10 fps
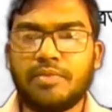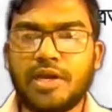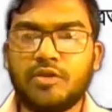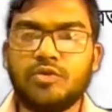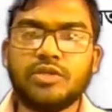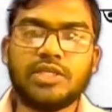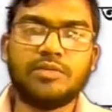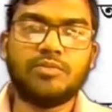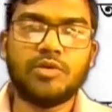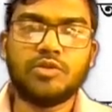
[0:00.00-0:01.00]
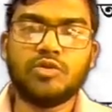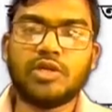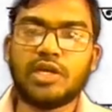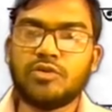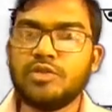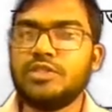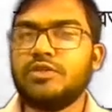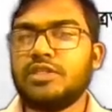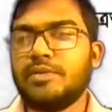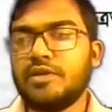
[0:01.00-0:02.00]
ভালো কে মন্দ কার
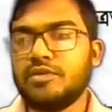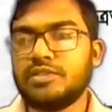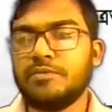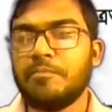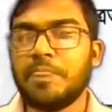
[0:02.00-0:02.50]
নৈতিকতা ভালো আছে